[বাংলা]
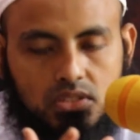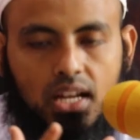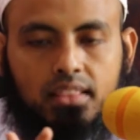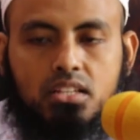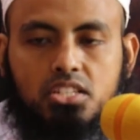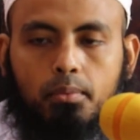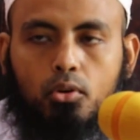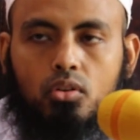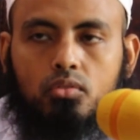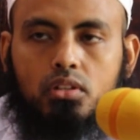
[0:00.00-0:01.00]
জানতে
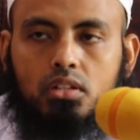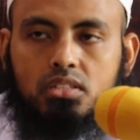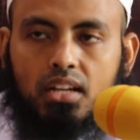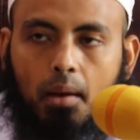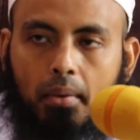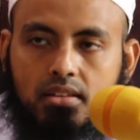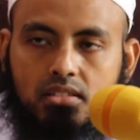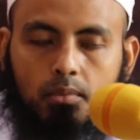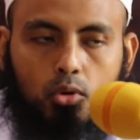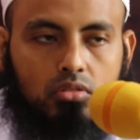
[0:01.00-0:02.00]
চাবো যে
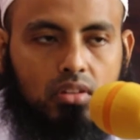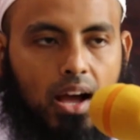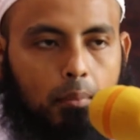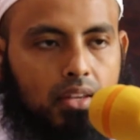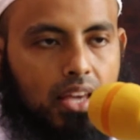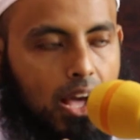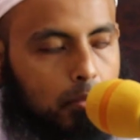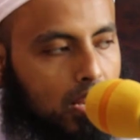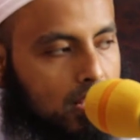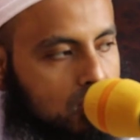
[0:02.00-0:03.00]
নামাজের মধ্যে আমি কি
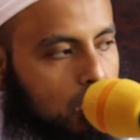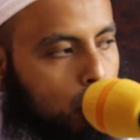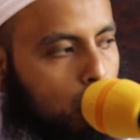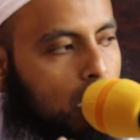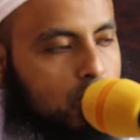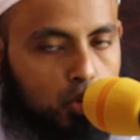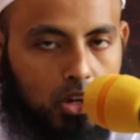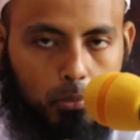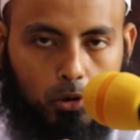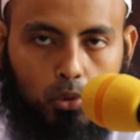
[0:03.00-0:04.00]
আমি নাচতে পড়বো না
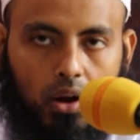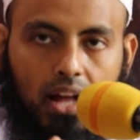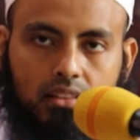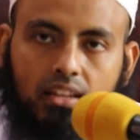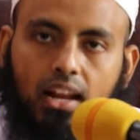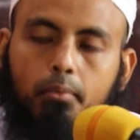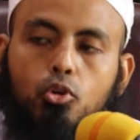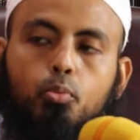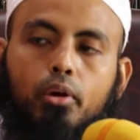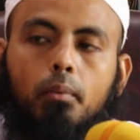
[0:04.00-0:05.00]
জোরে পড়বো হাত কি
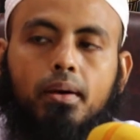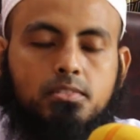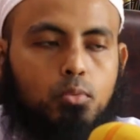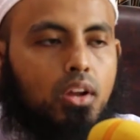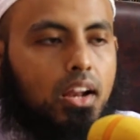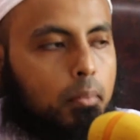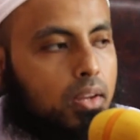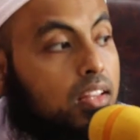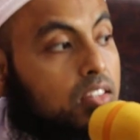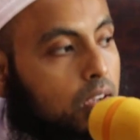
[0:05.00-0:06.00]
নাবির উপরে বাঁচবো না
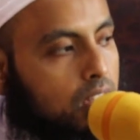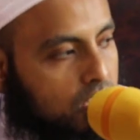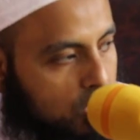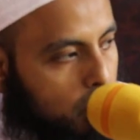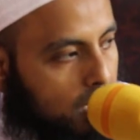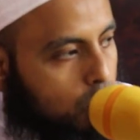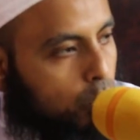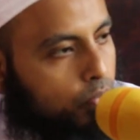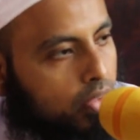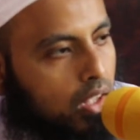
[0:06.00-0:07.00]
নাবির নিচে নিচে
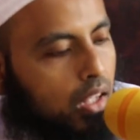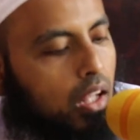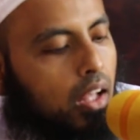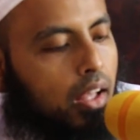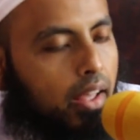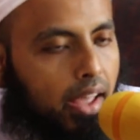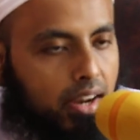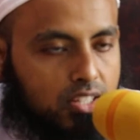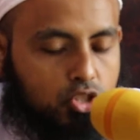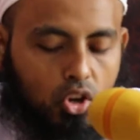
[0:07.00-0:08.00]
বাঁধবো
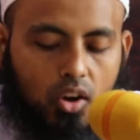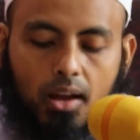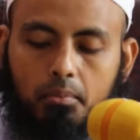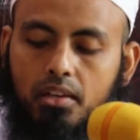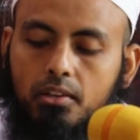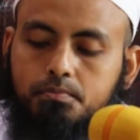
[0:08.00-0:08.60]
এটা যখন আমি